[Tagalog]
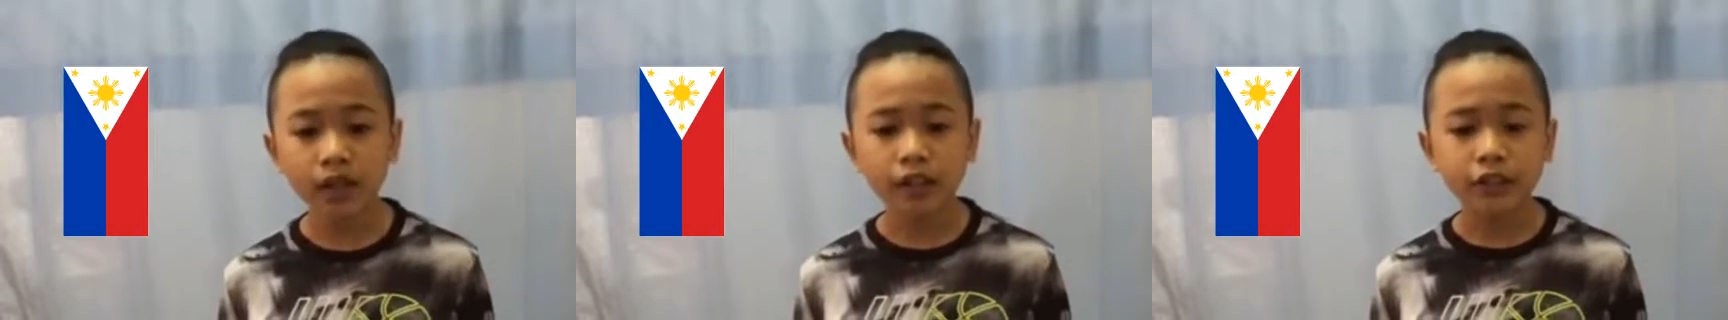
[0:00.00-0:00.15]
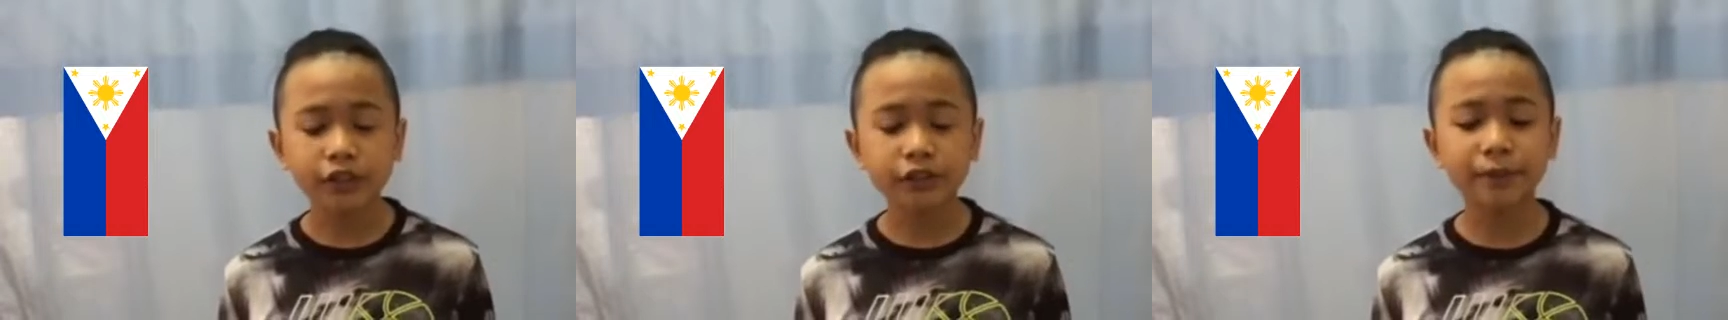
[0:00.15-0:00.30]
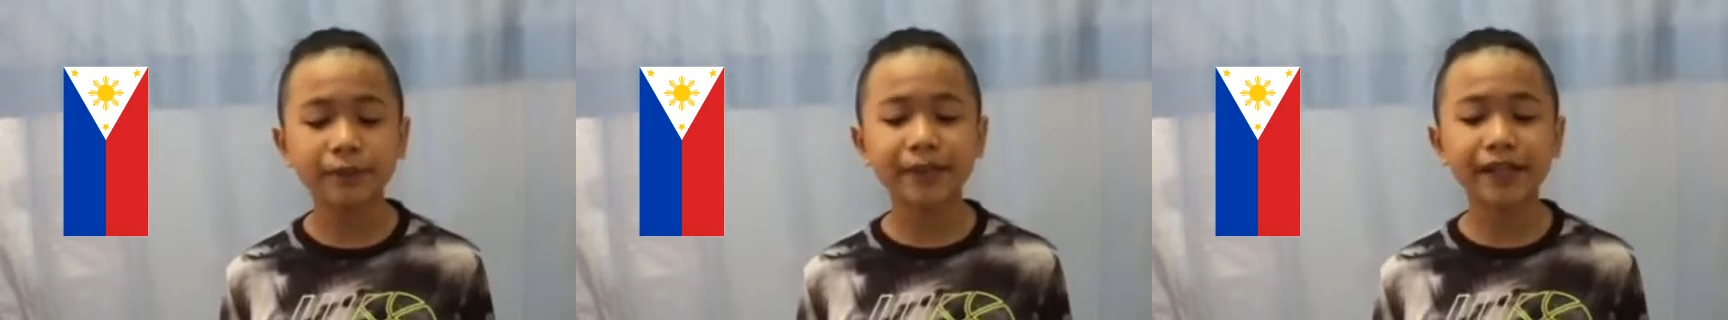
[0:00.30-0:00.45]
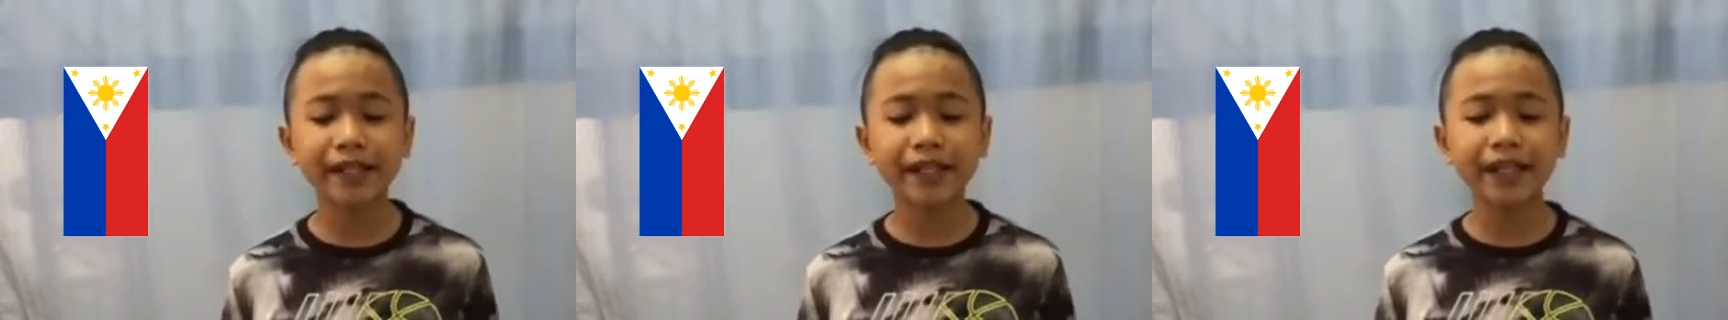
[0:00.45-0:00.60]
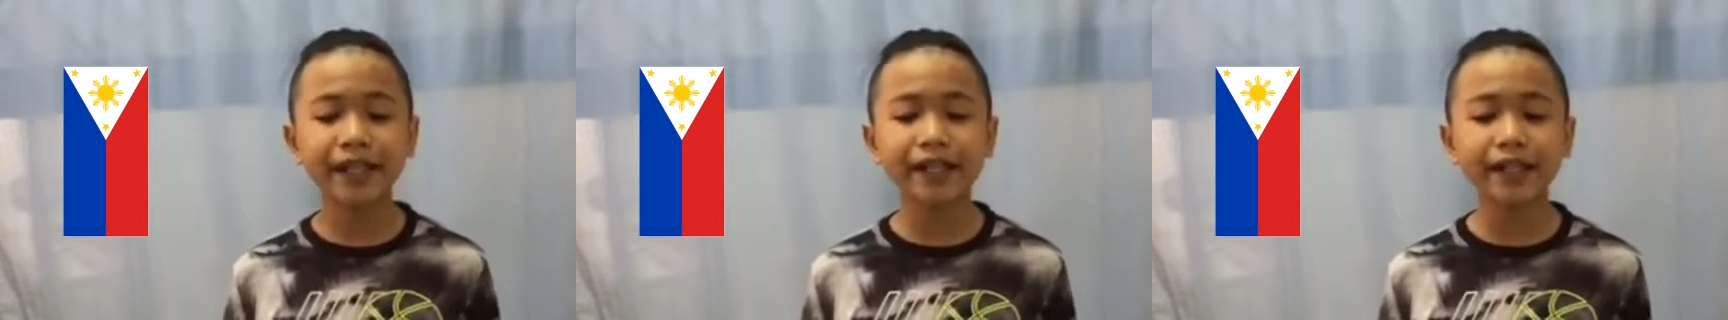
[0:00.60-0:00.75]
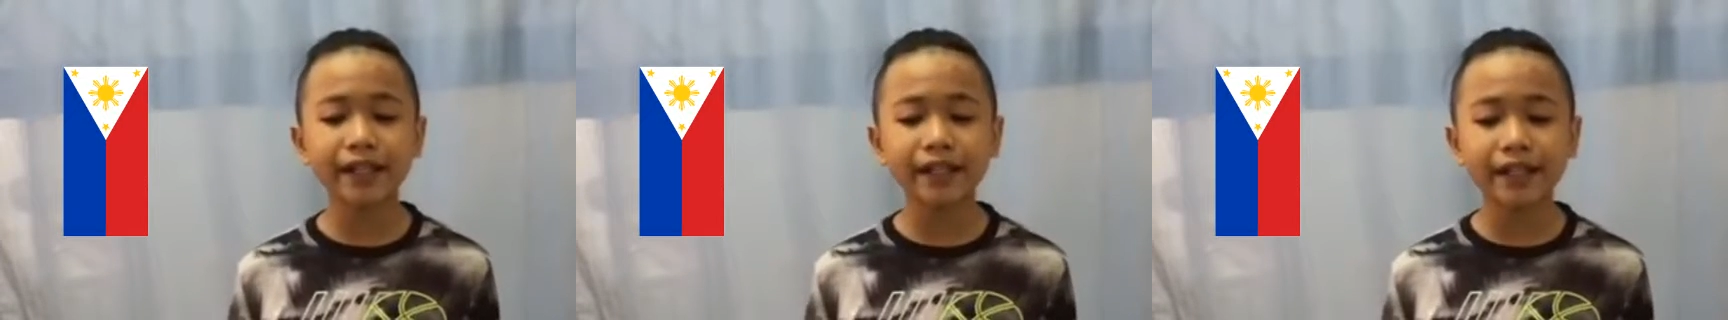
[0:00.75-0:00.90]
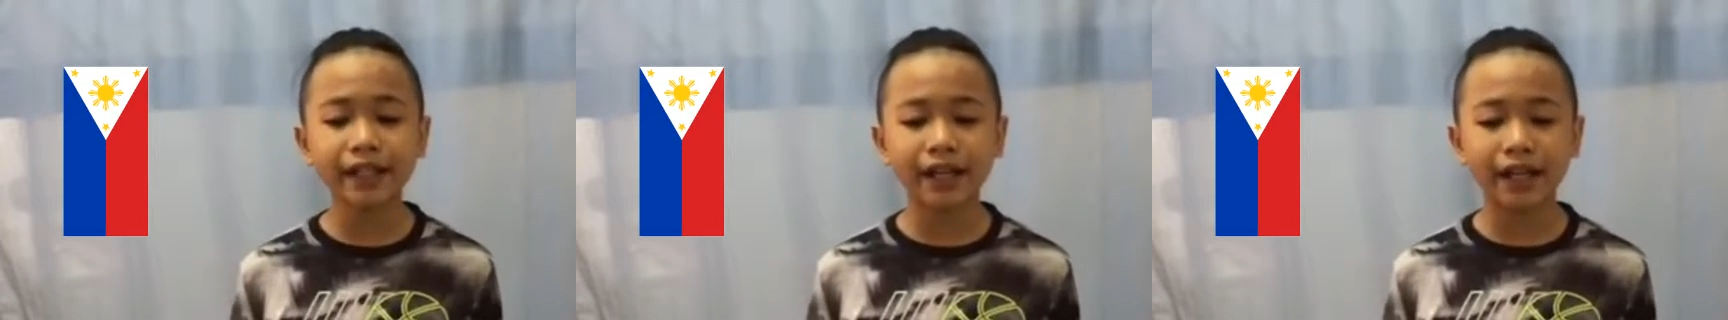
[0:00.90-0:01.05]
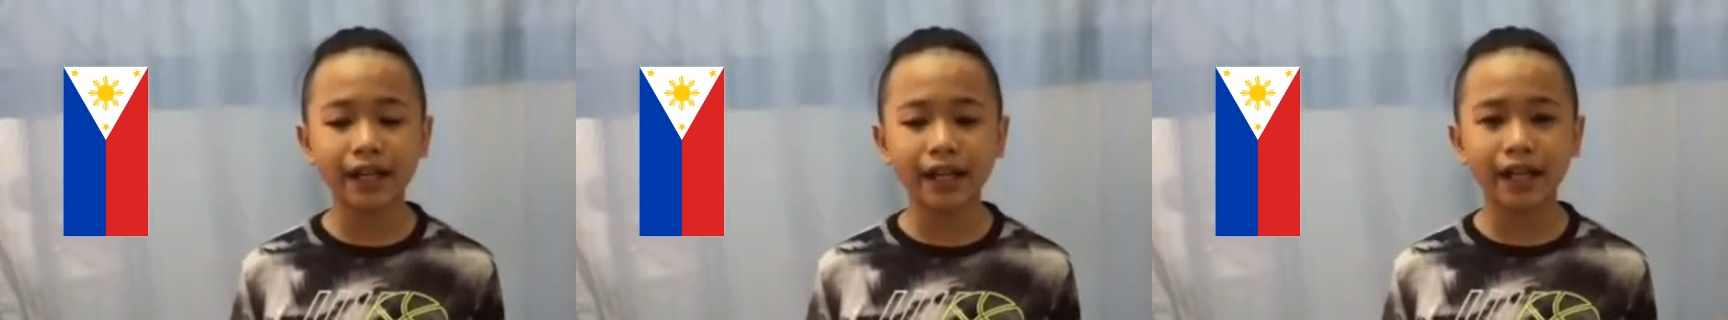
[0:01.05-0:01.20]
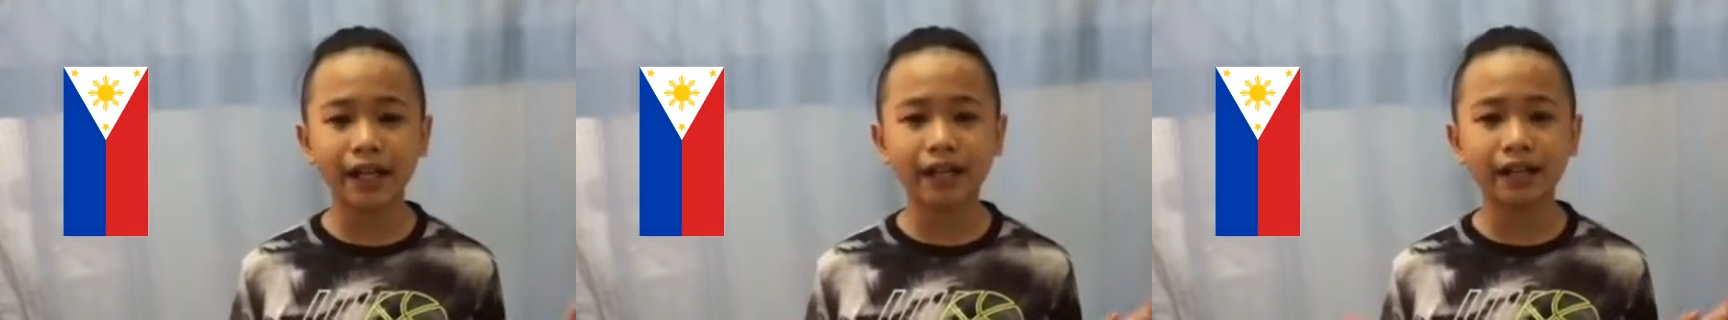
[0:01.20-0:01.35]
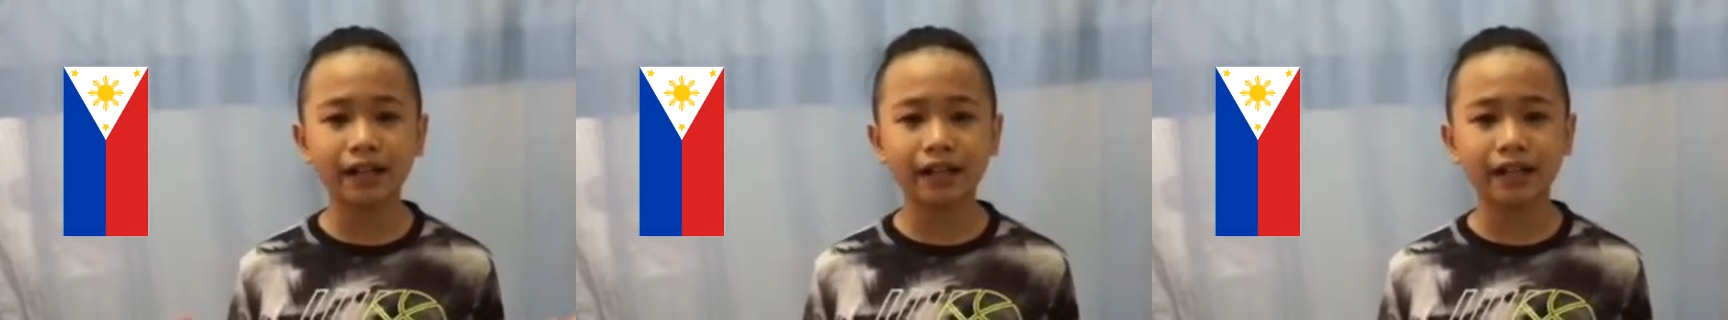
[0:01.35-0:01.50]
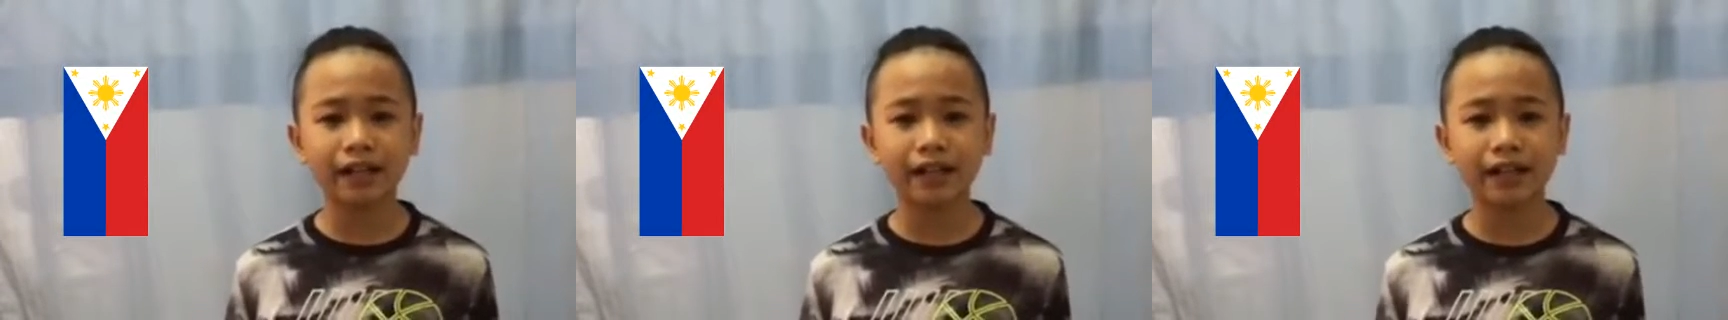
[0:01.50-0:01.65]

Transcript: So, magyari ng ang